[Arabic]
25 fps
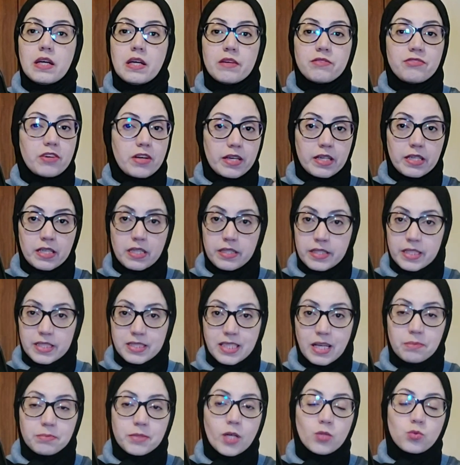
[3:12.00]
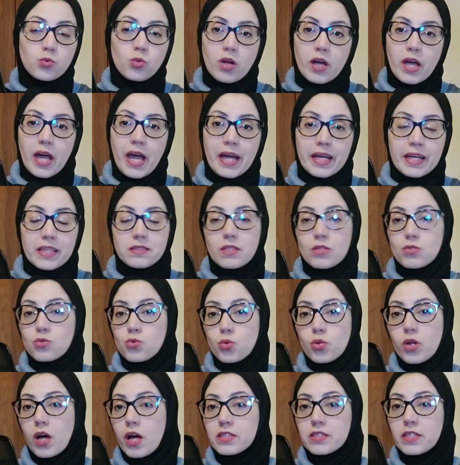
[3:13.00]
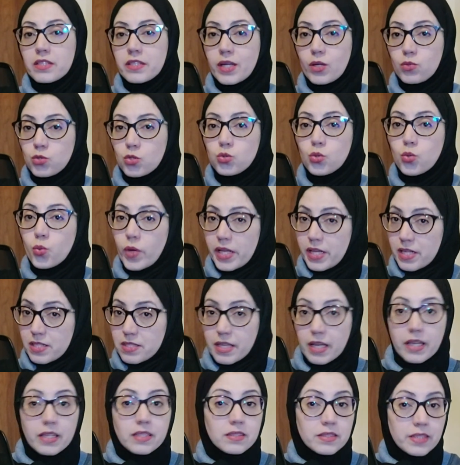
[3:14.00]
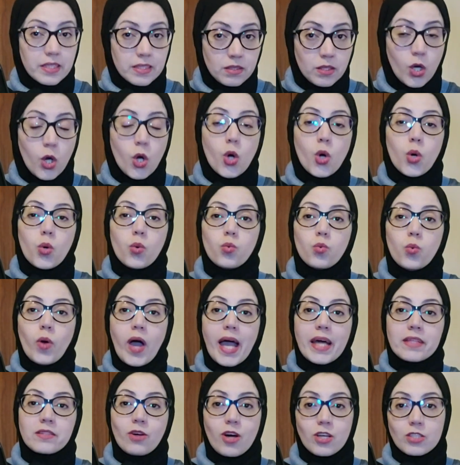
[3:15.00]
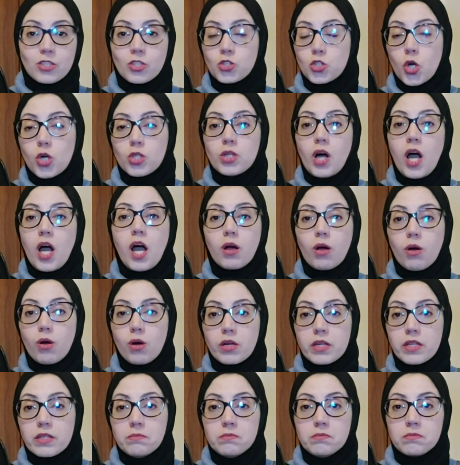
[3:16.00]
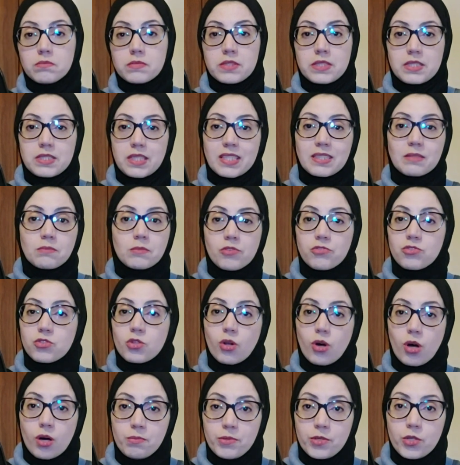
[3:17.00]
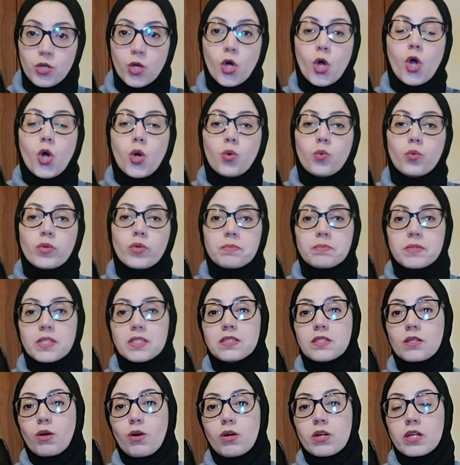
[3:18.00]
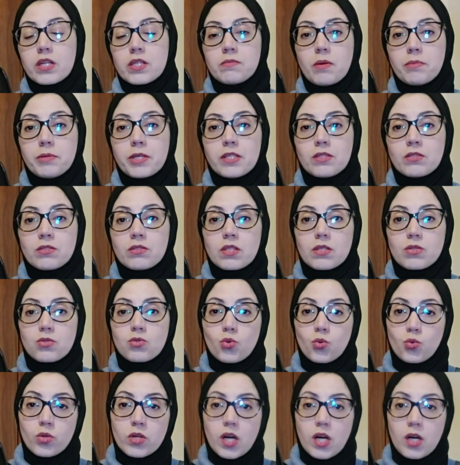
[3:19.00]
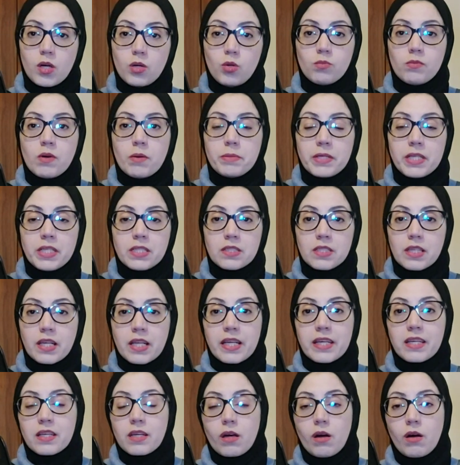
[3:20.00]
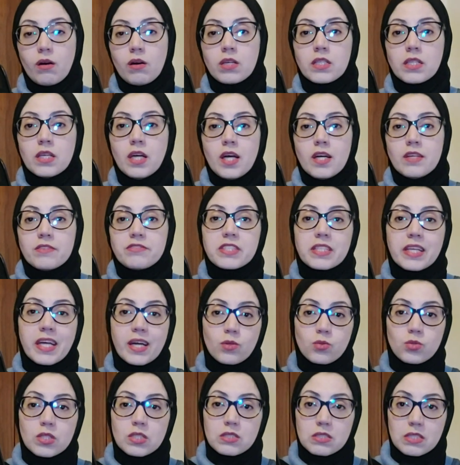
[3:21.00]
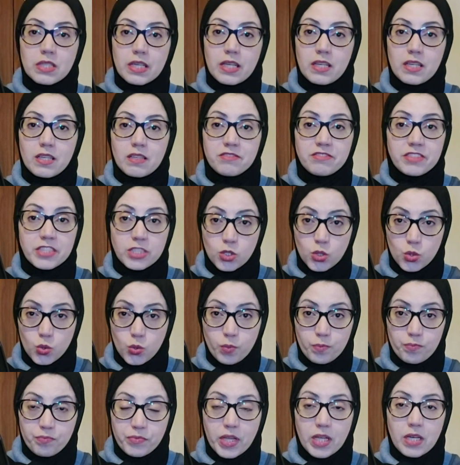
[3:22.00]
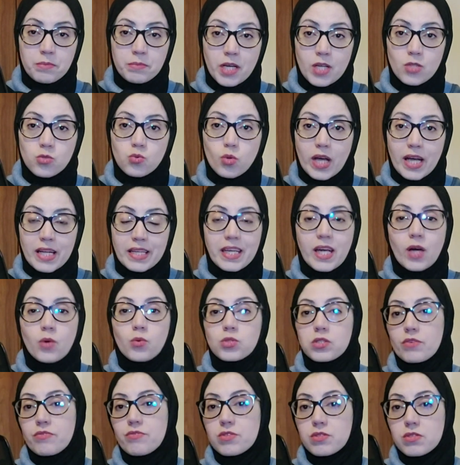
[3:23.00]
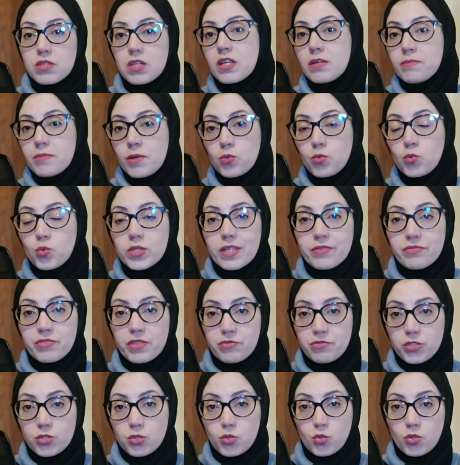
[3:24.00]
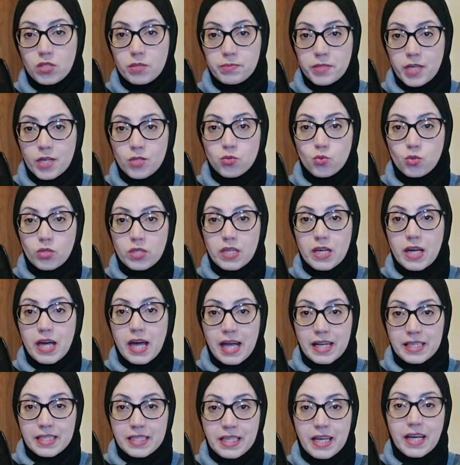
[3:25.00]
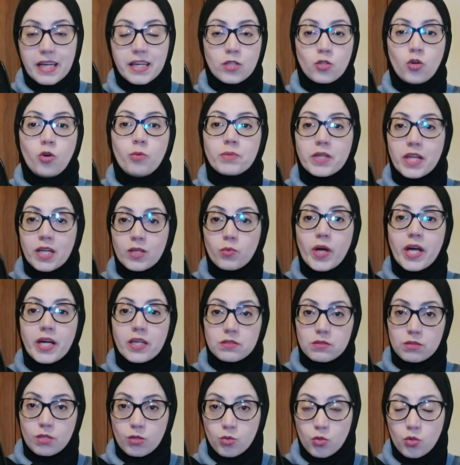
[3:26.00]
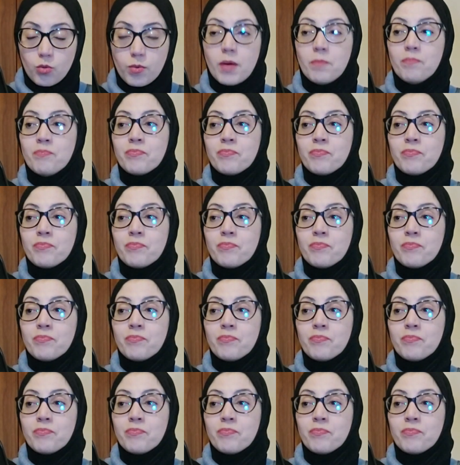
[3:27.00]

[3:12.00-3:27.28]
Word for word: فالنتيجه بتاعته رائعه جدا صوره ايضا جودته كويسه جدا والنهارده ان شاء الله هنقارن نستخدم نفس الامر ونبتدي نقارن ما بين صوره وما بين كلينج اي في جوده الفيديو اللي بنحصل عليها والتفاصيل الموجوده في الفيديو اللي بنحصل عليها كنوع من انواع التجربه